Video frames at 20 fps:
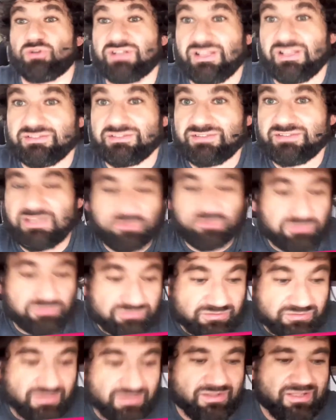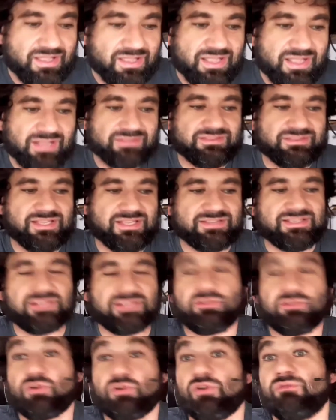todos cansados de
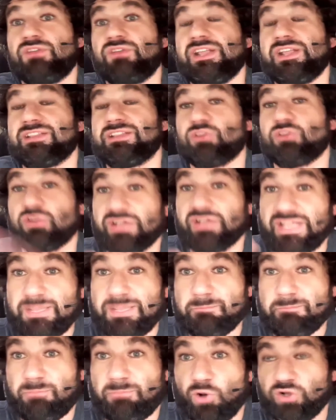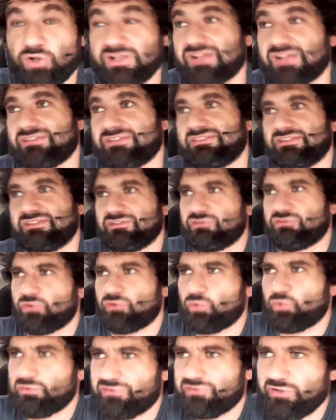tanto conflicto y pocas
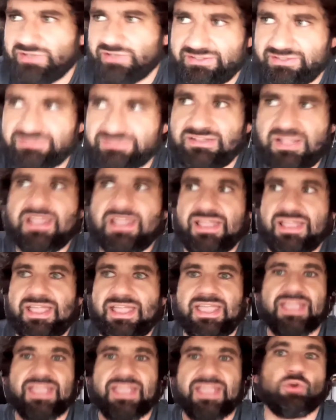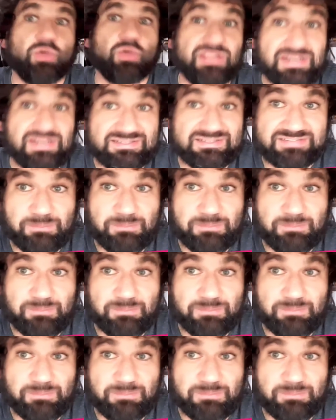soluciones incluida la